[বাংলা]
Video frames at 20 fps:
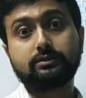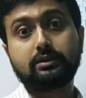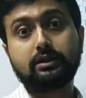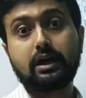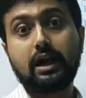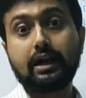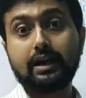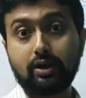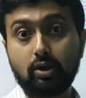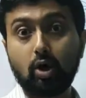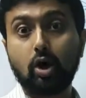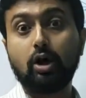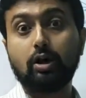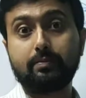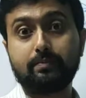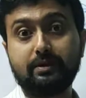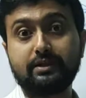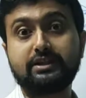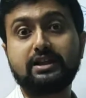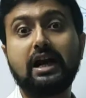কারিগর
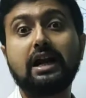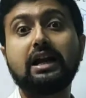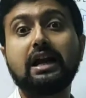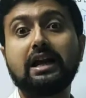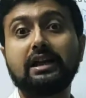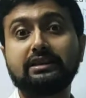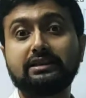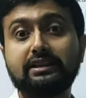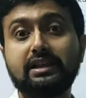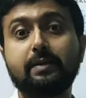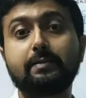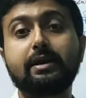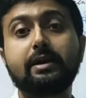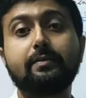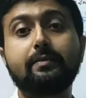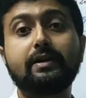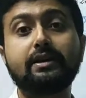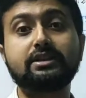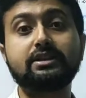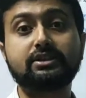যার হাত দিয়ে আমরা
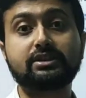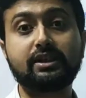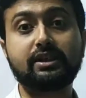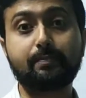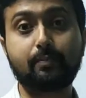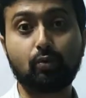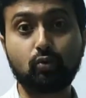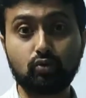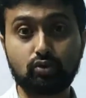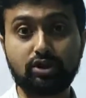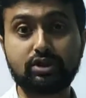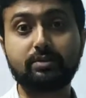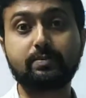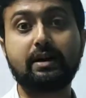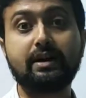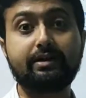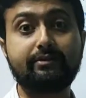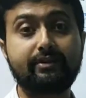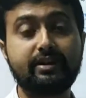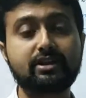এভারেস্টে পৌঁছে বা
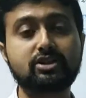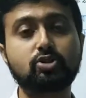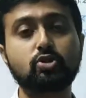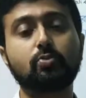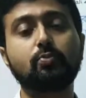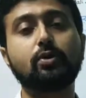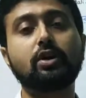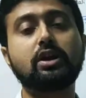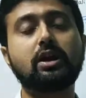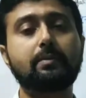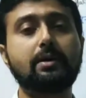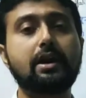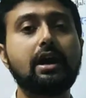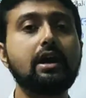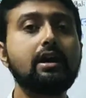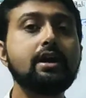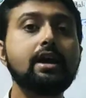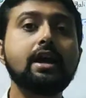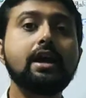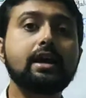এভারেস্ট সম্পর্কে আমরা
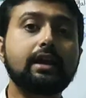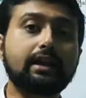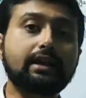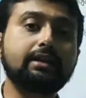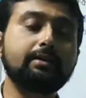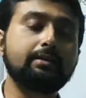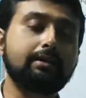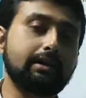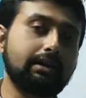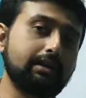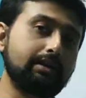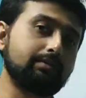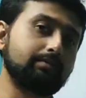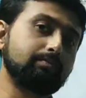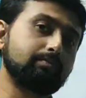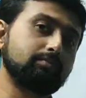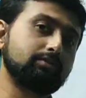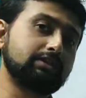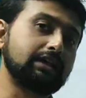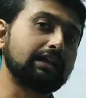মানে
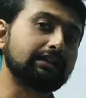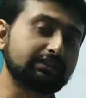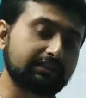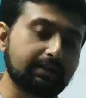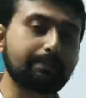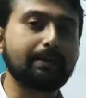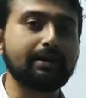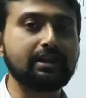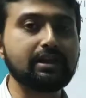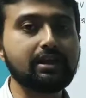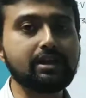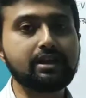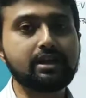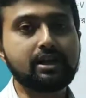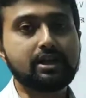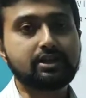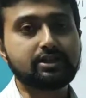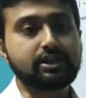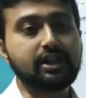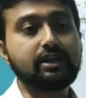জানতে পারি
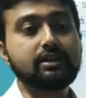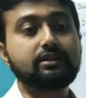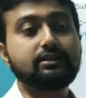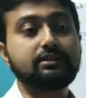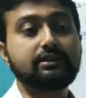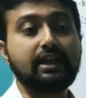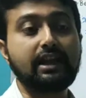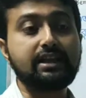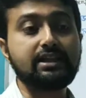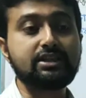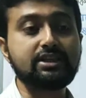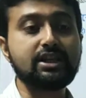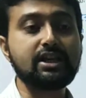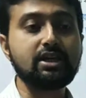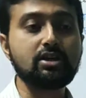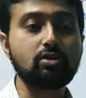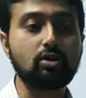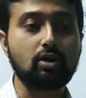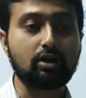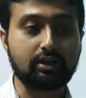সেই তেঞ্জিং
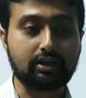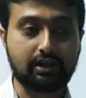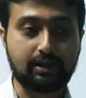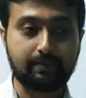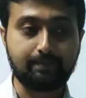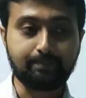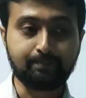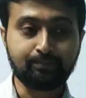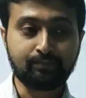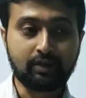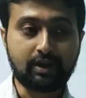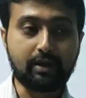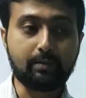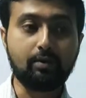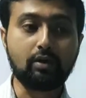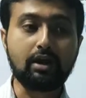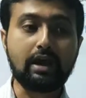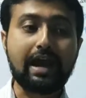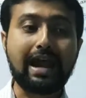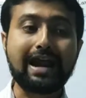নরকে
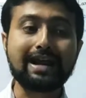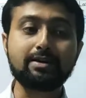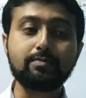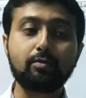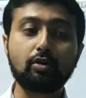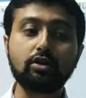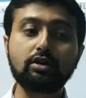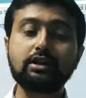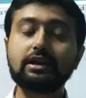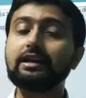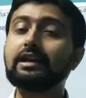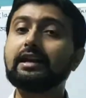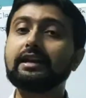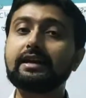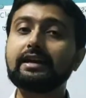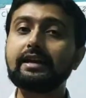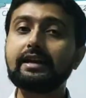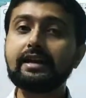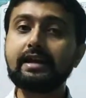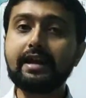এবং অ্যাডমন্ড
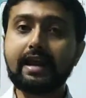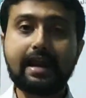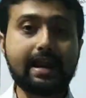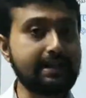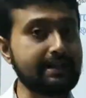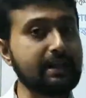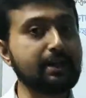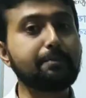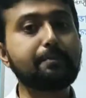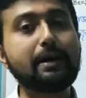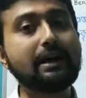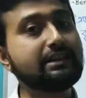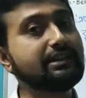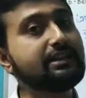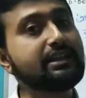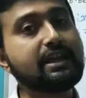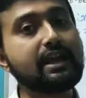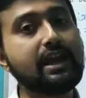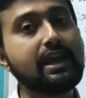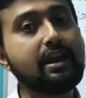হিলারি এদের বাদ
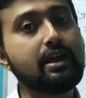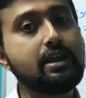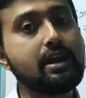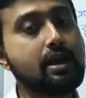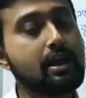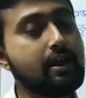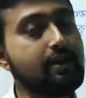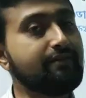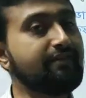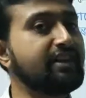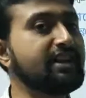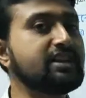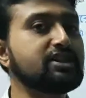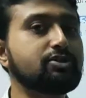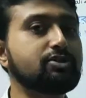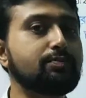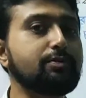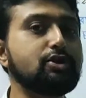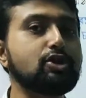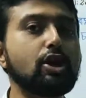দিয়ে এভারেস্ট
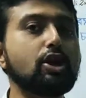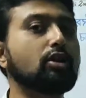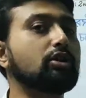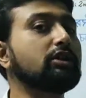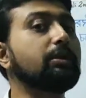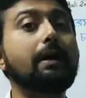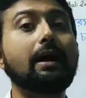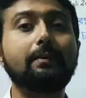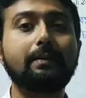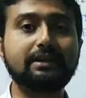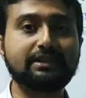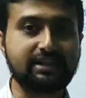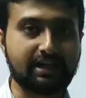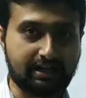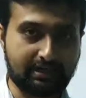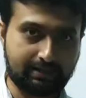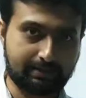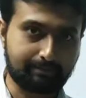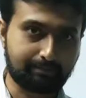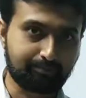বিজয়ের কথা ভাবা
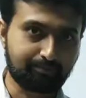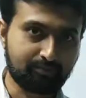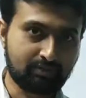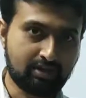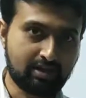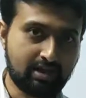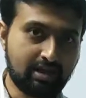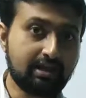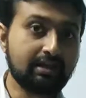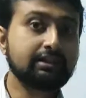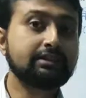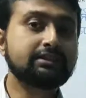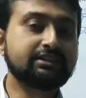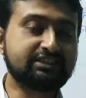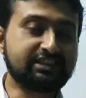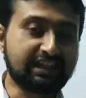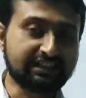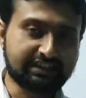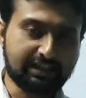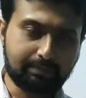যায় না
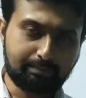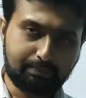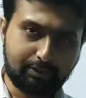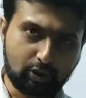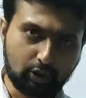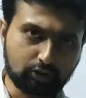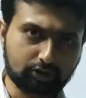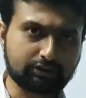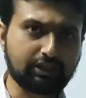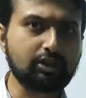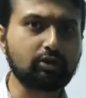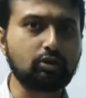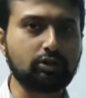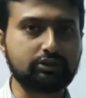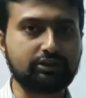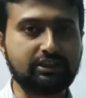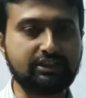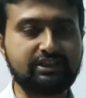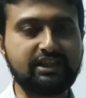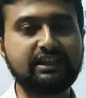যাদের বীরত্বের
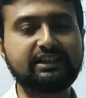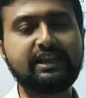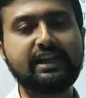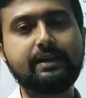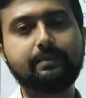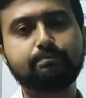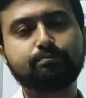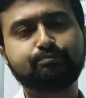কথা যাদের